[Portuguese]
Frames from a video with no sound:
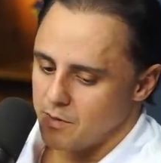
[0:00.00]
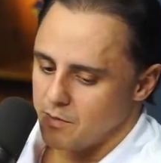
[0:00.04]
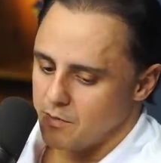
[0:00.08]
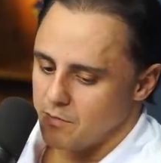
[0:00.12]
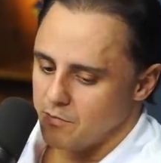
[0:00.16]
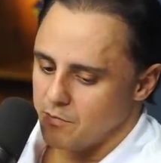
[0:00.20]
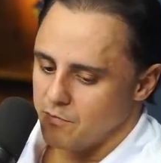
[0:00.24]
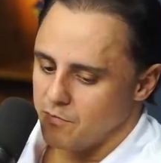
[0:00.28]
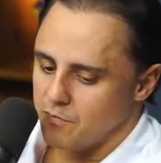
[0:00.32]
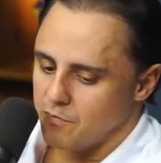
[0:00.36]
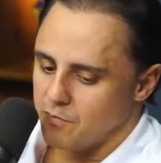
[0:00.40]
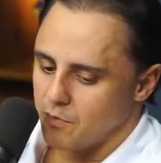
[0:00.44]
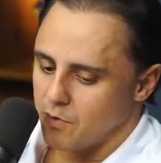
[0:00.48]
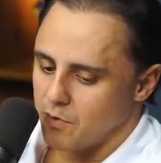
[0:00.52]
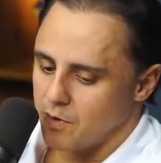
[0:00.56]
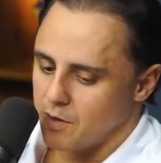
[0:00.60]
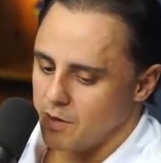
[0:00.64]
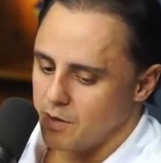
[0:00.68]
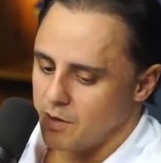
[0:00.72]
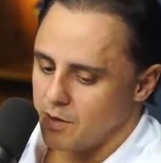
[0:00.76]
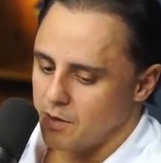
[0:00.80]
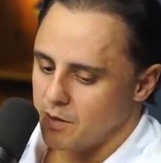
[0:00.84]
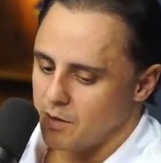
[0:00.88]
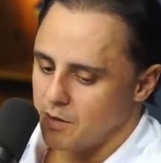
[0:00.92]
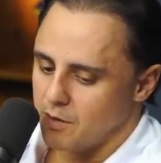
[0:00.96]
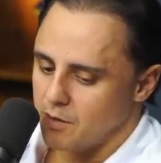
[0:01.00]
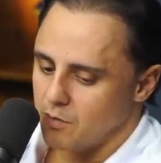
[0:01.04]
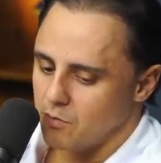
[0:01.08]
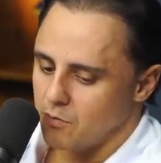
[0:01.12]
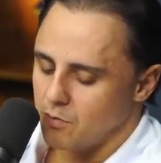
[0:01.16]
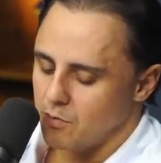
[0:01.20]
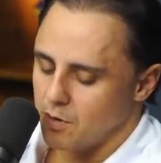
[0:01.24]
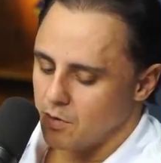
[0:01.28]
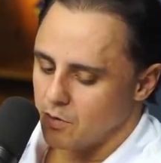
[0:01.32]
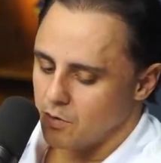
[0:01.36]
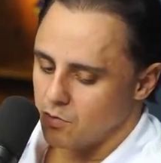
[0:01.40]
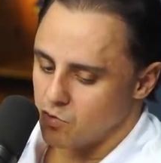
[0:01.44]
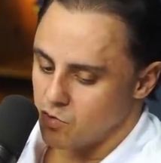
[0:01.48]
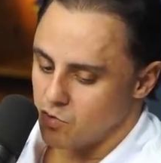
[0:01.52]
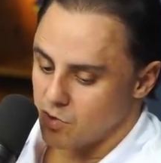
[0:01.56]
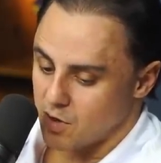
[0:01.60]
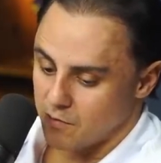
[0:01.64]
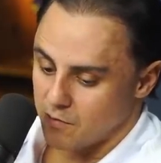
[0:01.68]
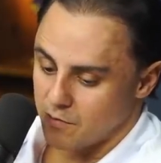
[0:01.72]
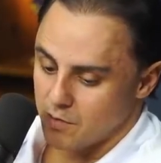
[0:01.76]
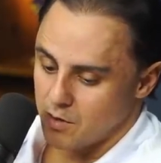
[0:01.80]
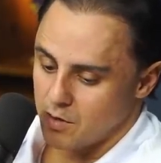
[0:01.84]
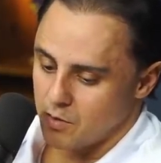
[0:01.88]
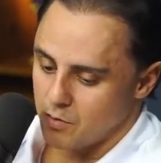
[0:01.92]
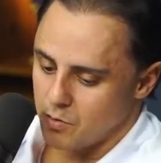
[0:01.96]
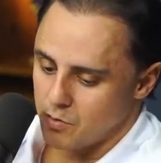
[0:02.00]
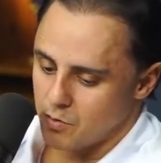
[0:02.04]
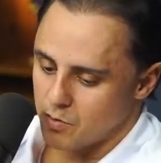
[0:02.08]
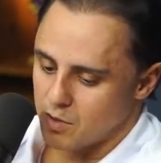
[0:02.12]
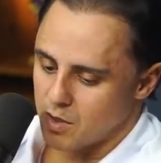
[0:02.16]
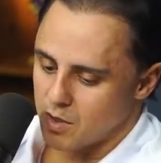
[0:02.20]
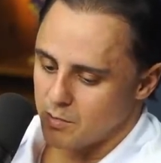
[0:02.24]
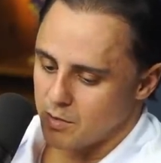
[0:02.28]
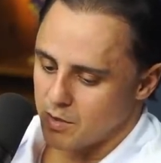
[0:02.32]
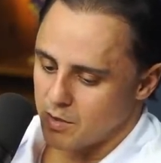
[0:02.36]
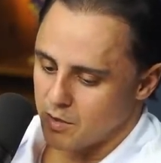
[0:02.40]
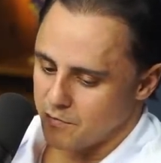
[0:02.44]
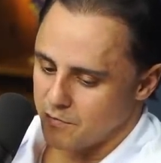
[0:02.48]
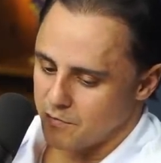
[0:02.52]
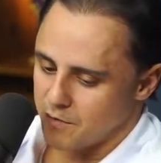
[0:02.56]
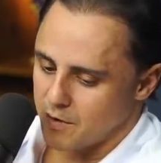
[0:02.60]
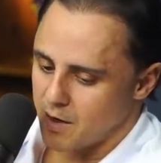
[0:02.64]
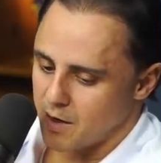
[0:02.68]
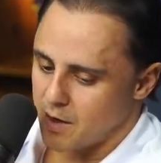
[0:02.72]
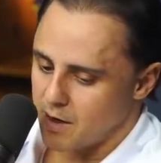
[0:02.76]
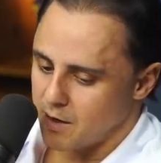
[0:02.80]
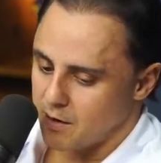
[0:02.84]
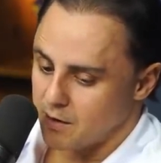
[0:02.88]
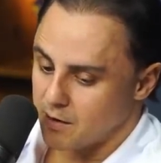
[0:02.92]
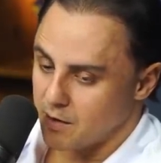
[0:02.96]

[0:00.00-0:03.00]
foi o ano onde estava eu e o Kimi na Ferrari,